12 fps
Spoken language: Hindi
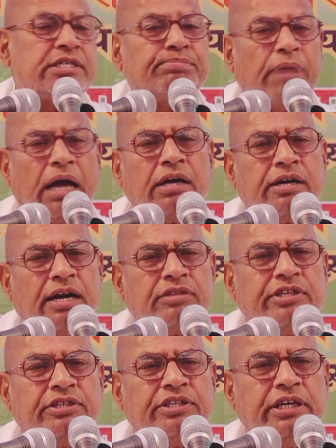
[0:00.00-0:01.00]
से मांग
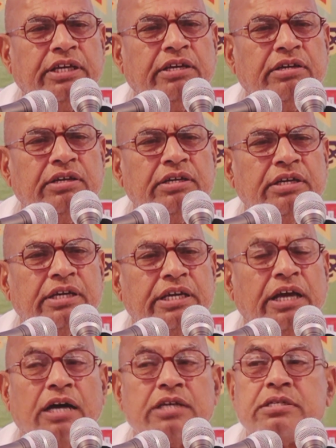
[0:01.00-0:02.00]
करती थी
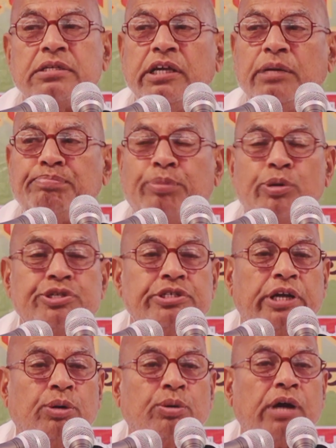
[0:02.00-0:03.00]
कि अश्लील
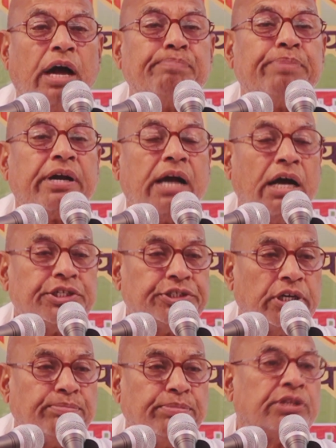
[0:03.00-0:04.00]
पोस्टरों का
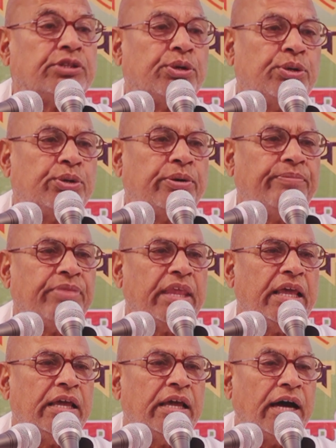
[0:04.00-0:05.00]
प्रकाशन बंद हो
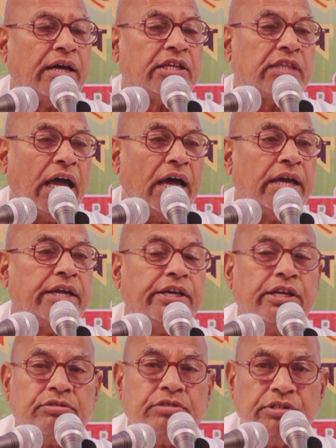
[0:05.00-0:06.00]
अन्यथा
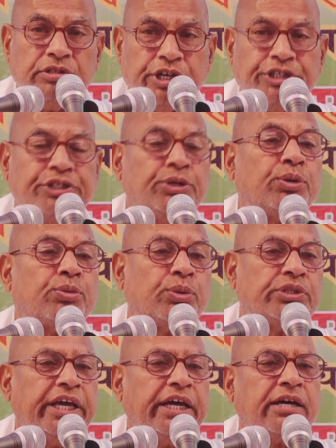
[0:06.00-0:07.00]
इन दृश्यों को
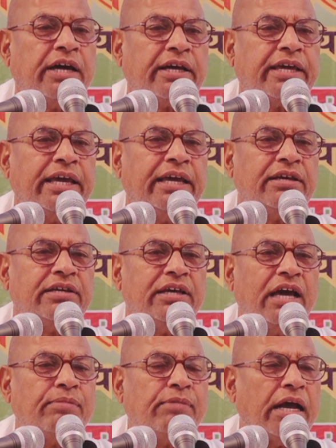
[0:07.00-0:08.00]
देख करके
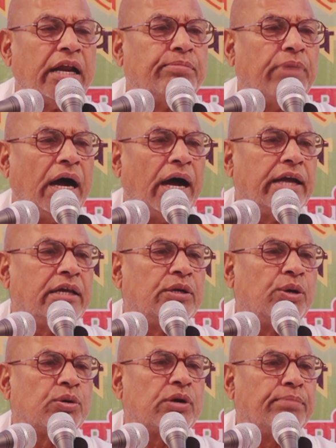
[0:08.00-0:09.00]
हमारे भाई
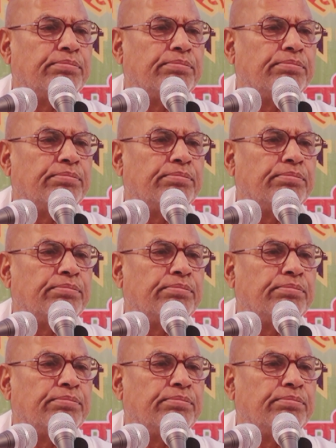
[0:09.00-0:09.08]
लोगों का